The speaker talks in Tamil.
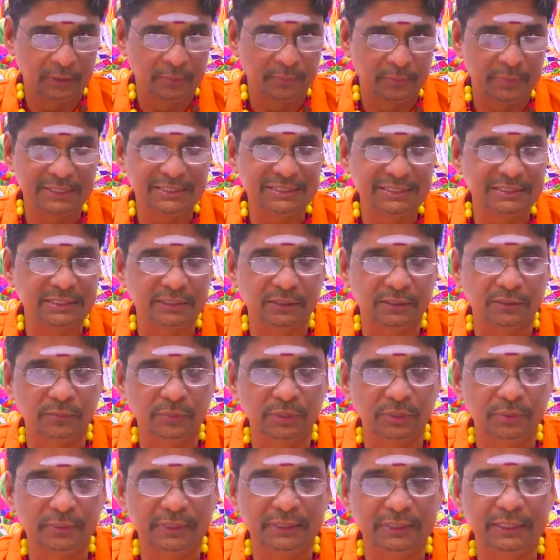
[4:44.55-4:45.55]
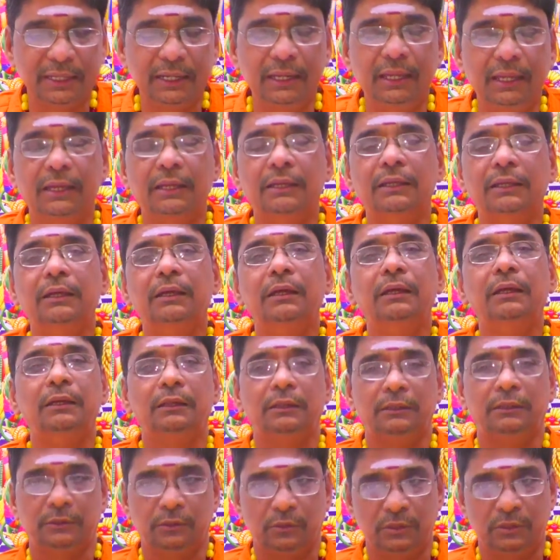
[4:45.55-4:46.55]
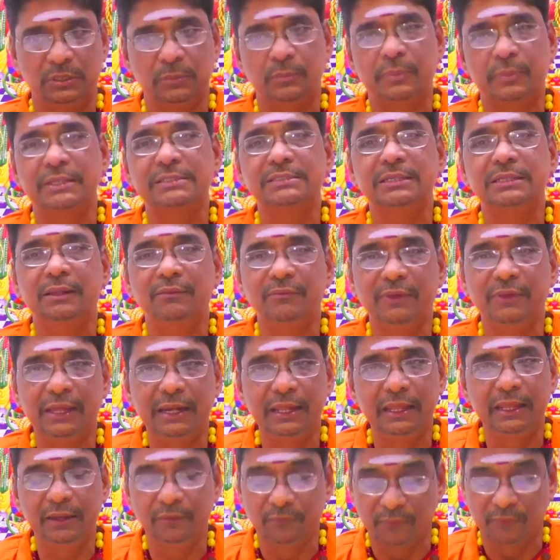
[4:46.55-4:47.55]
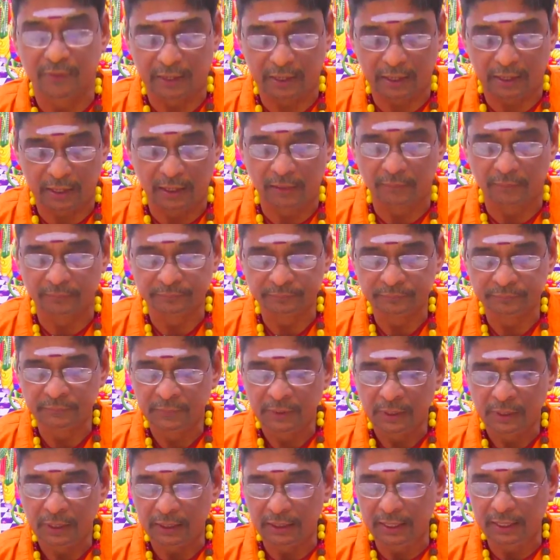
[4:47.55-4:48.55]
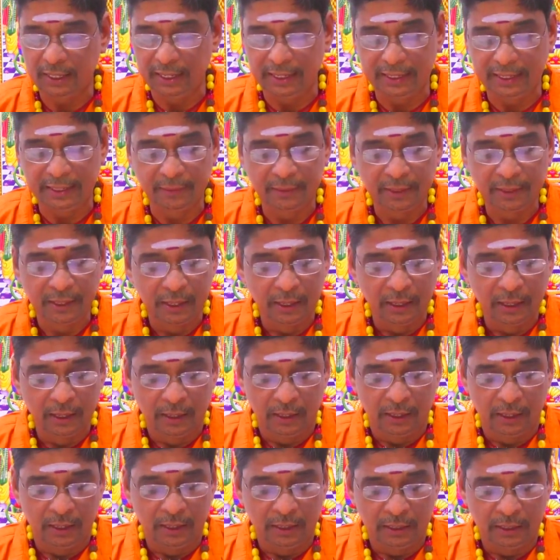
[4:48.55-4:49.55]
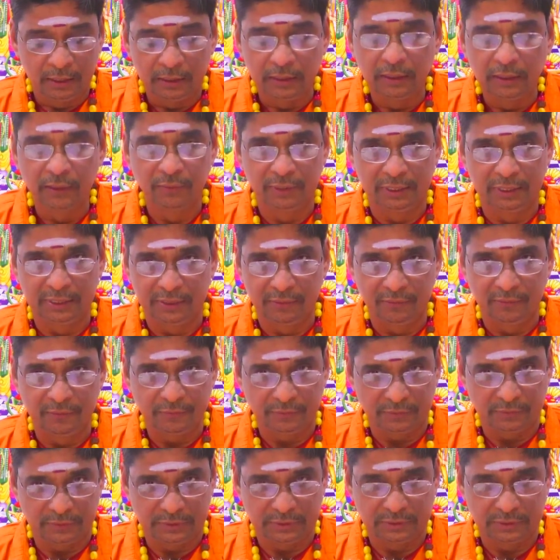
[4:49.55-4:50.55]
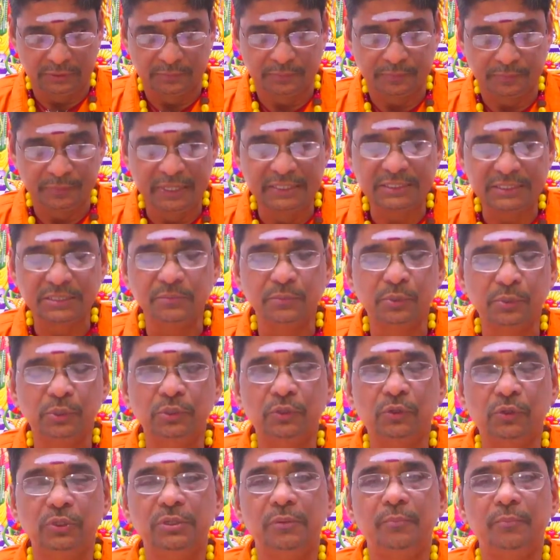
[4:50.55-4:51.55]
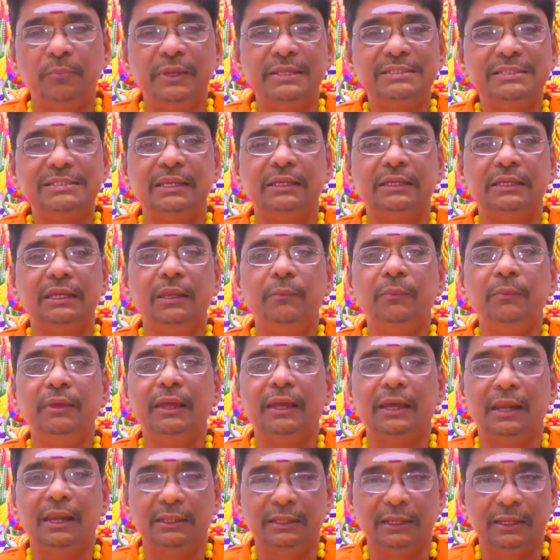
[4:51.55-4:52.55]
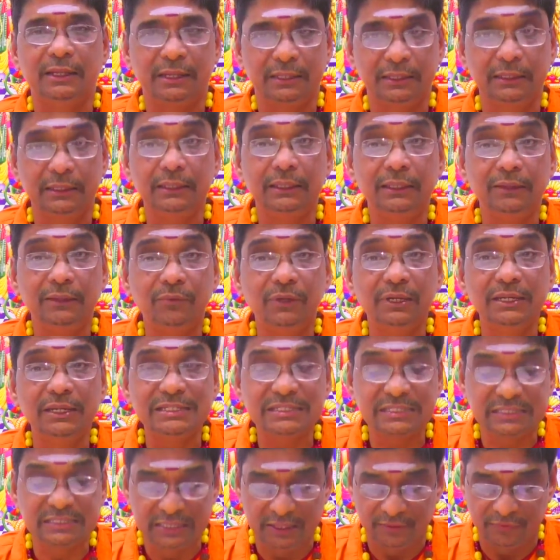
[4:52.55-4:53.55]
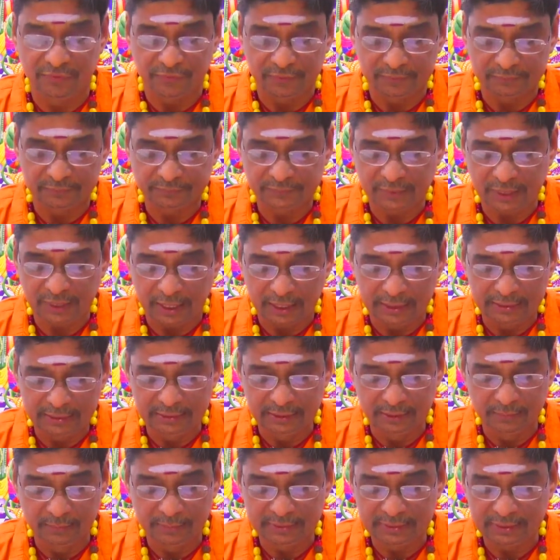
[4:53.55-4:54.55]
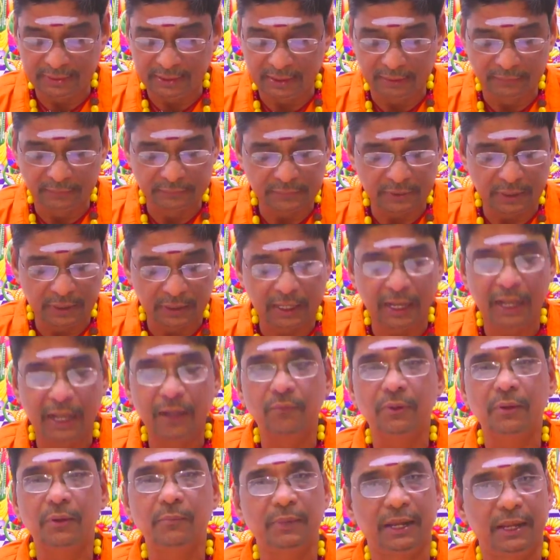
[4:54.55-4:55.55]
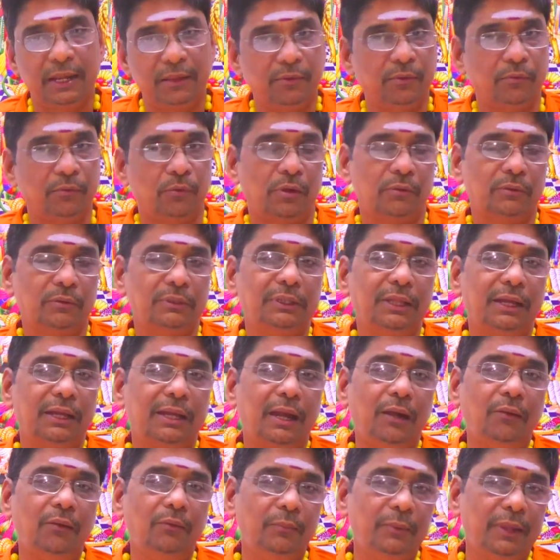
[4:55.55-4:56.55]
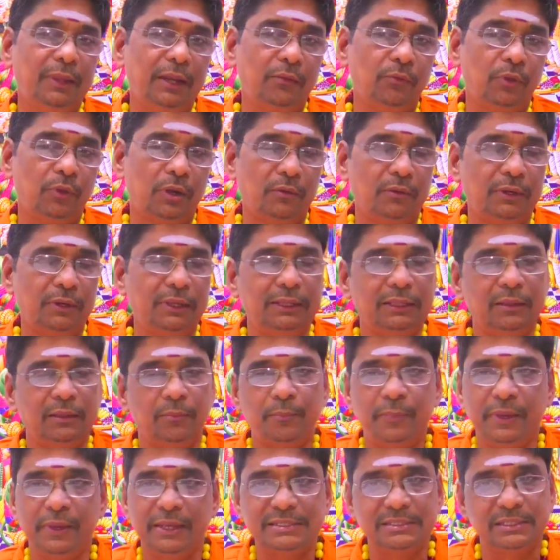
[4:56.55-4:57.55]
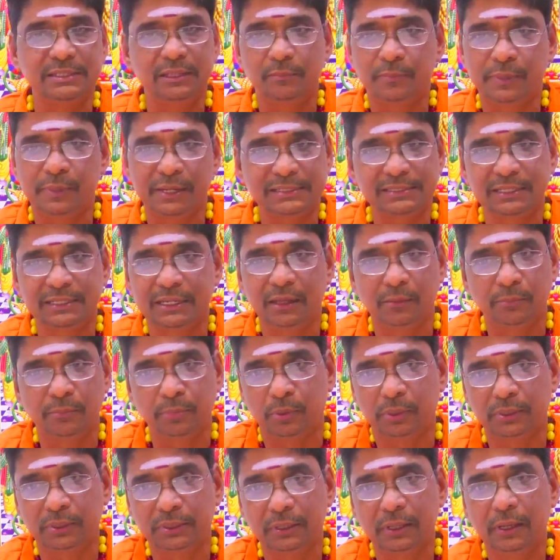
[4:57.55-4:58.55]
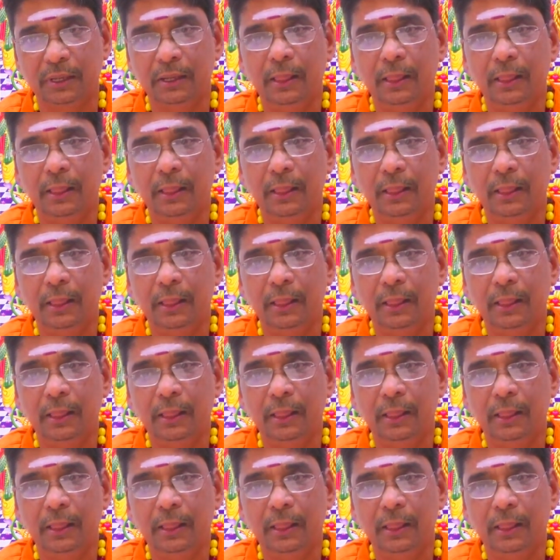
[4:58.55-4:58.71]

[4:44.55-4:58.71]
பேசிகிட்டு இருக்கும்போது பார்த்திங்கன்னா கொஞ்சம் பிரச்சனை வேலையிலையும் வரலாம் அதனால் இவங்க இந்த பேசும்போது கொஞ்சம் பேச்சில் இனிமையை கலந்துக்கிறது இவங்களுக்கு சேஃபு அடுத்தது பார்த்திங்கன்னா கணவன் மனைவி உறவு இந்த கணவன் மனைவி உறவுலேயும் இந்த பேச்சு தான் பிரச்சனையாக போகிறது